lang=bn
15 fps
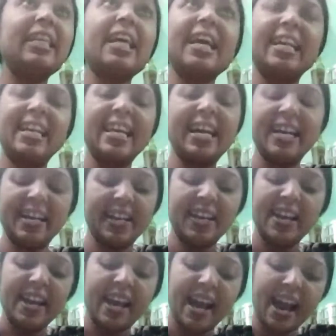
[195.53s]
না না
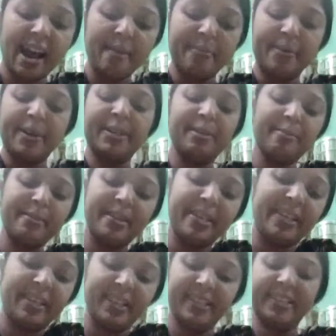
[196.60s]
আর পাওয়া যাবে না